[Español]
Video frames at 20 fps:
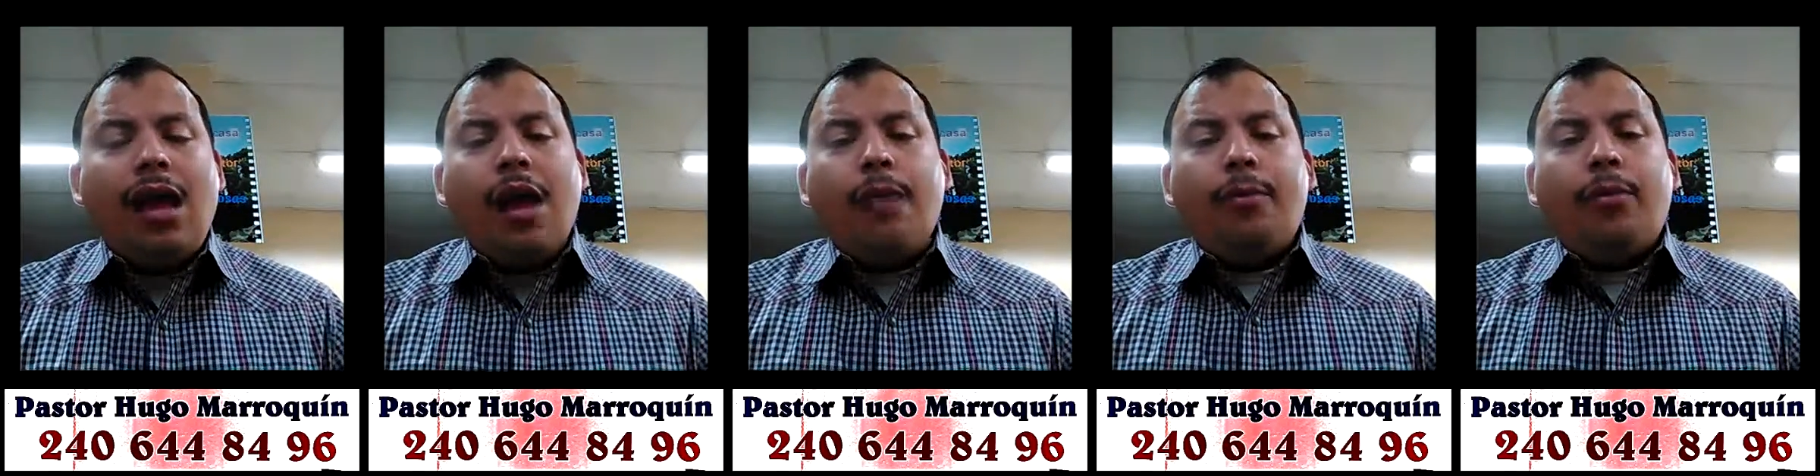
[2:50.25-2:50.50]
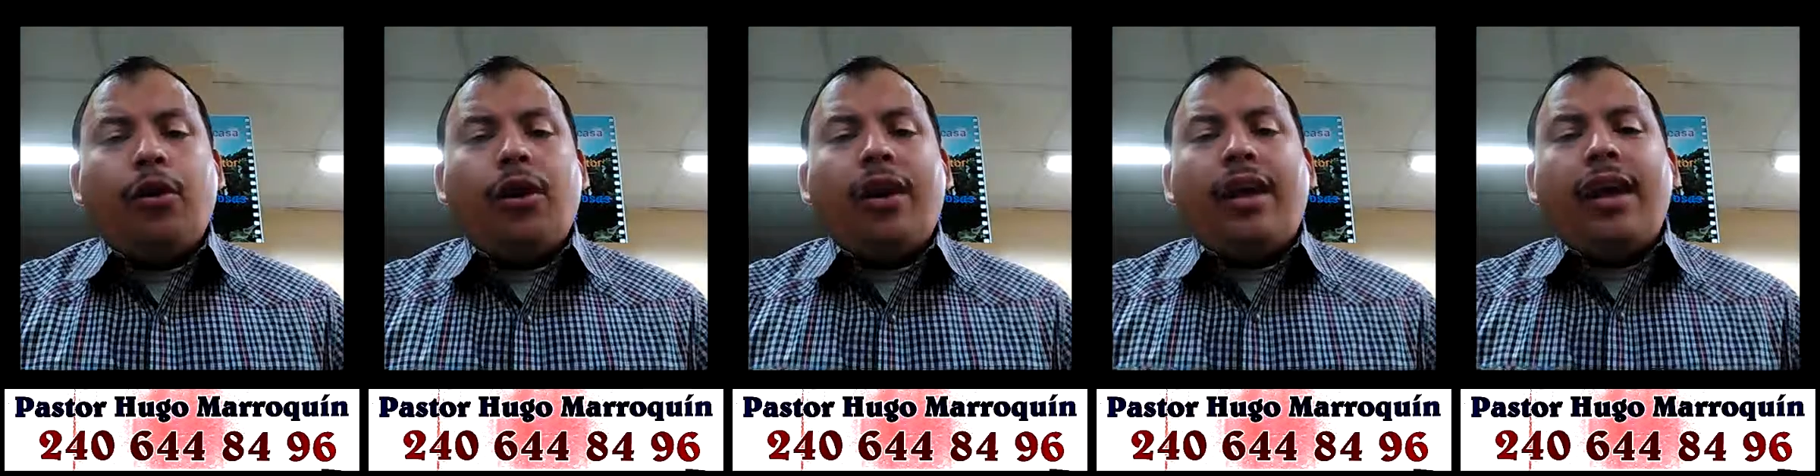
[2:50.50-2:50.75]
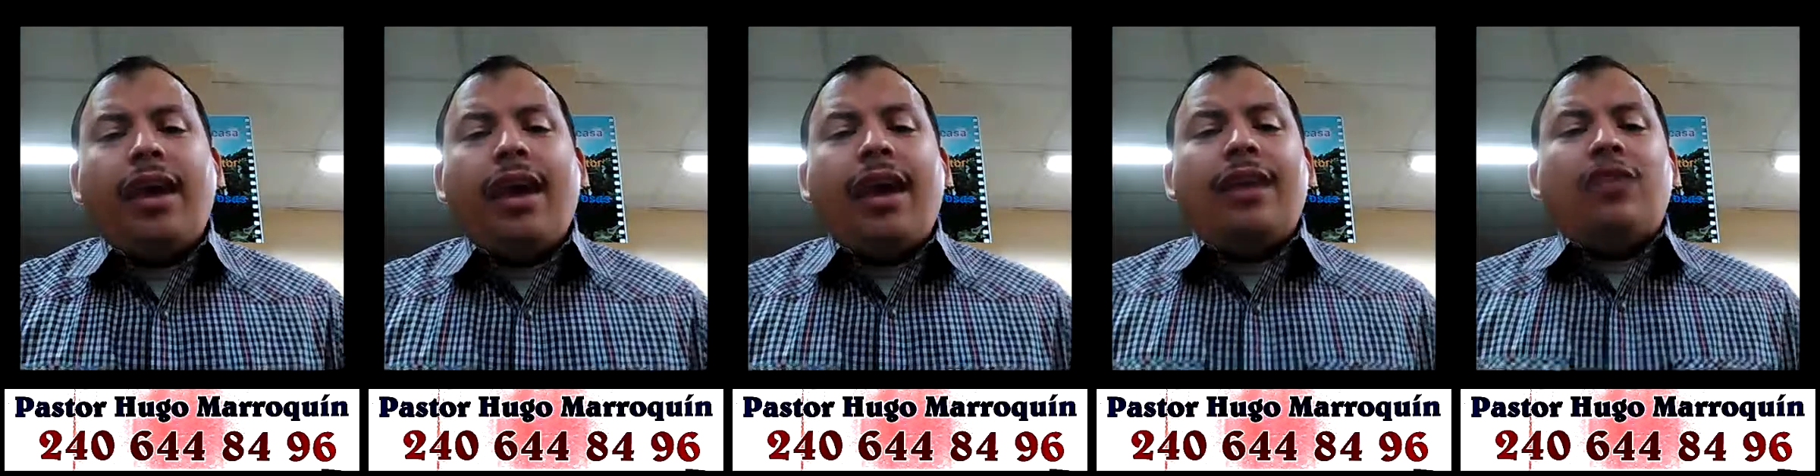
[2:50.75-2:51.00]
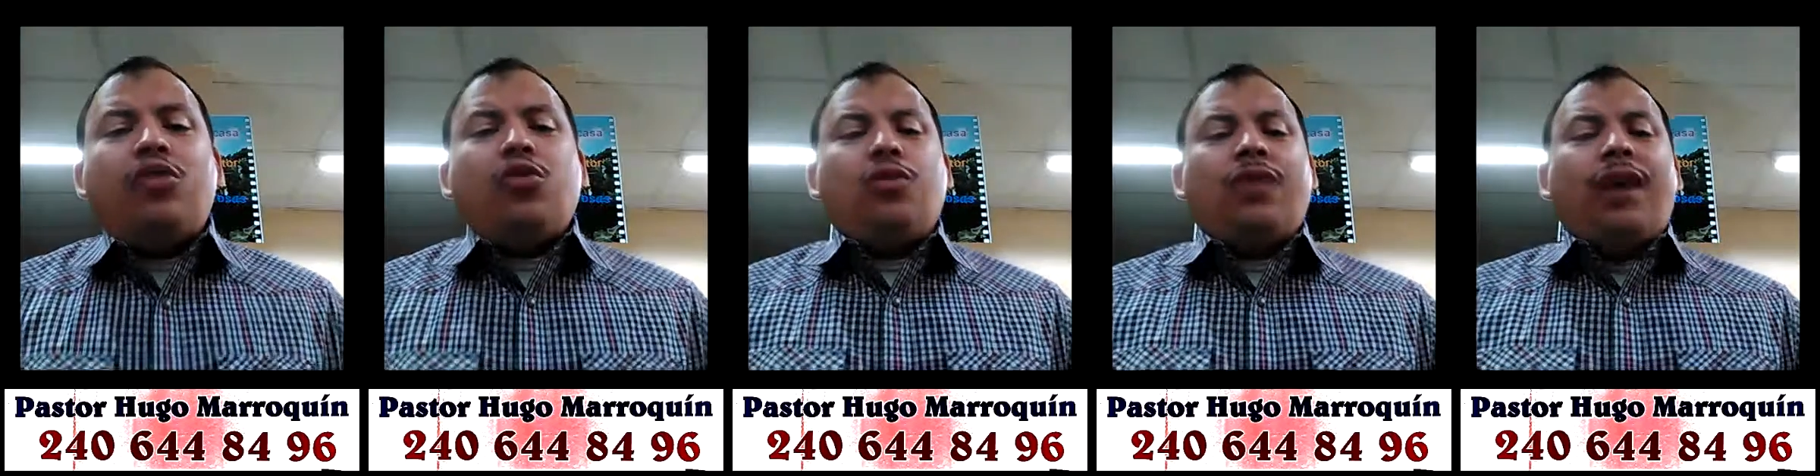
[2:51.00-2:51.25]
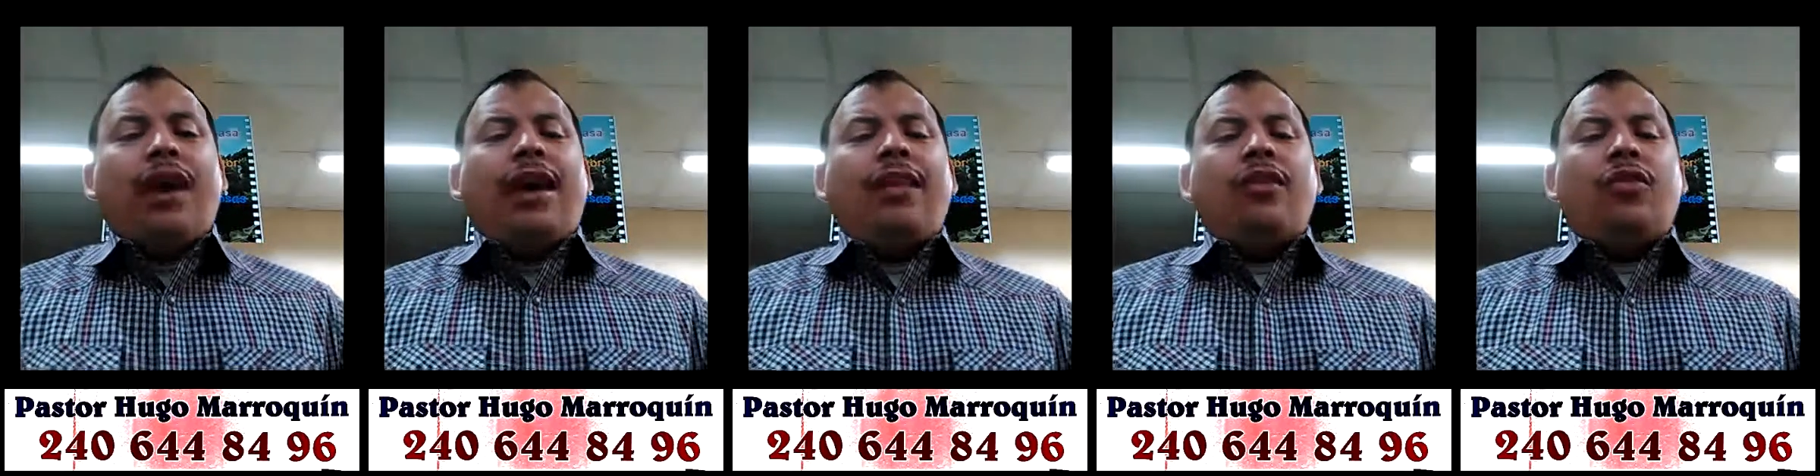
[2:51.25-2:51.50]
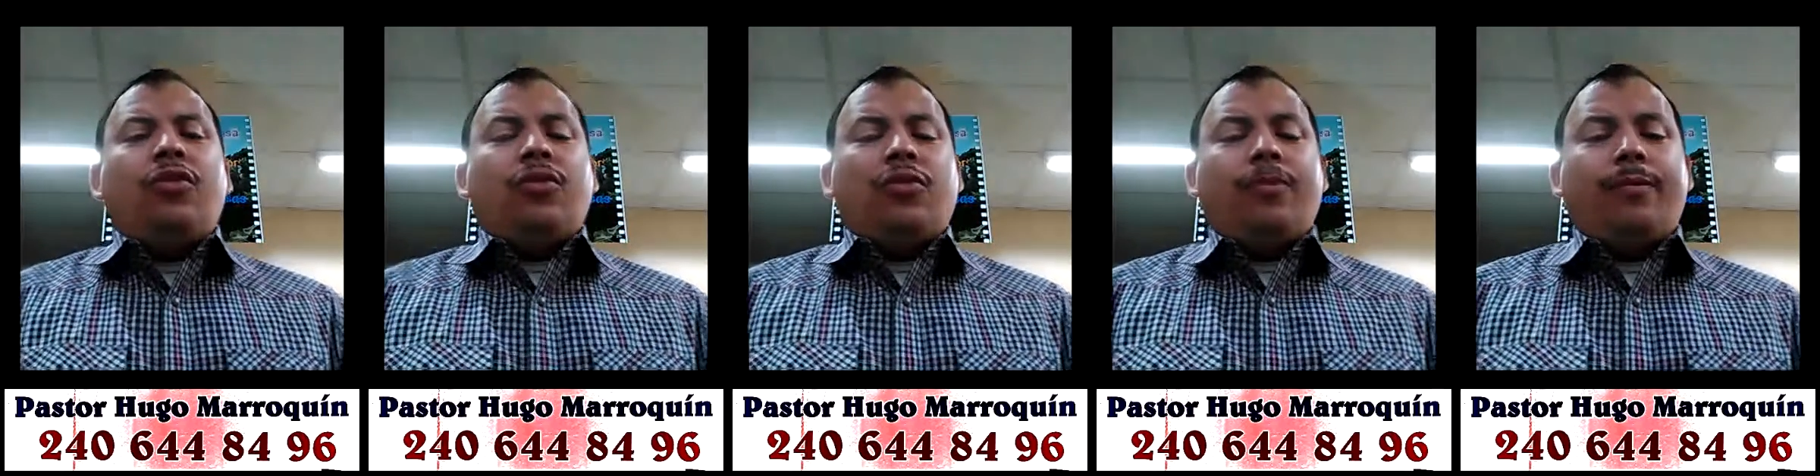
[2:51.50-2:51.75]
¿por qué has
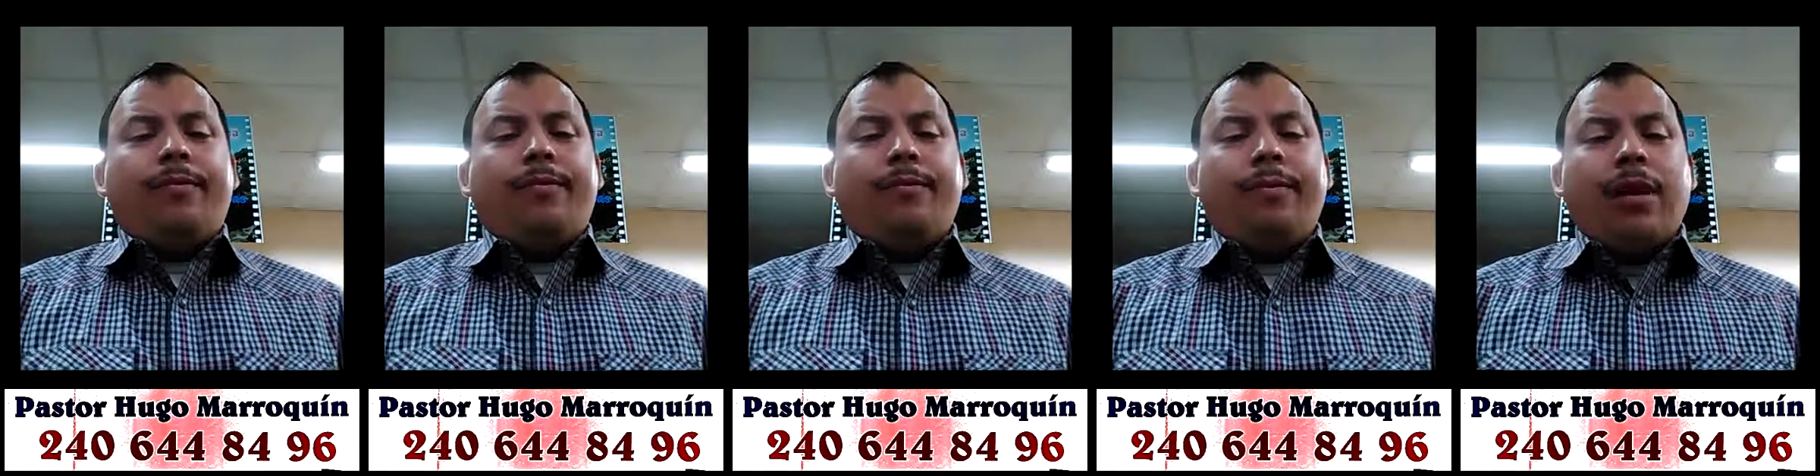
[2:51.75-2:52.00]
dudado?